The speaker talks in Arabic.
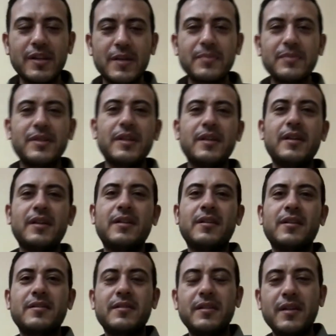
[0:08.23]
تيبس هي
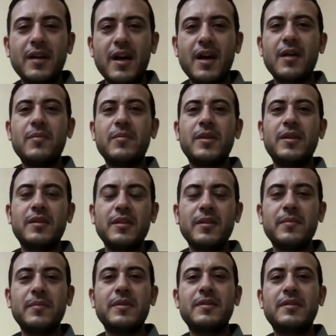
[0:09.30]
نصيحة من
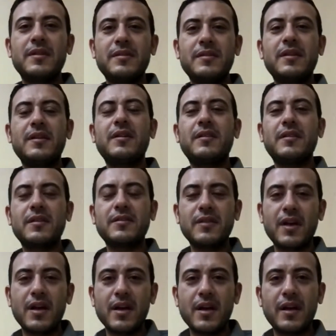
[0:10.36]
ضمن سلسلة
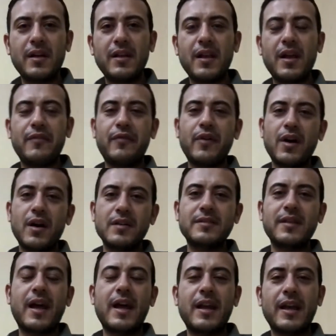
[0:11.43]
نصائح
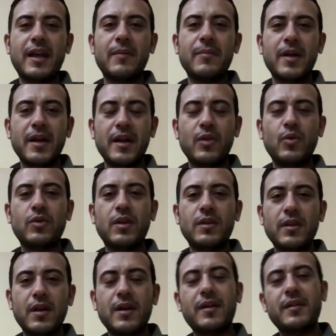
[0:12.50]
للحفاظ على جمال
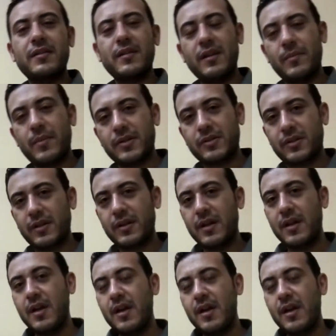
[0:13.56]
ونضارة البشرة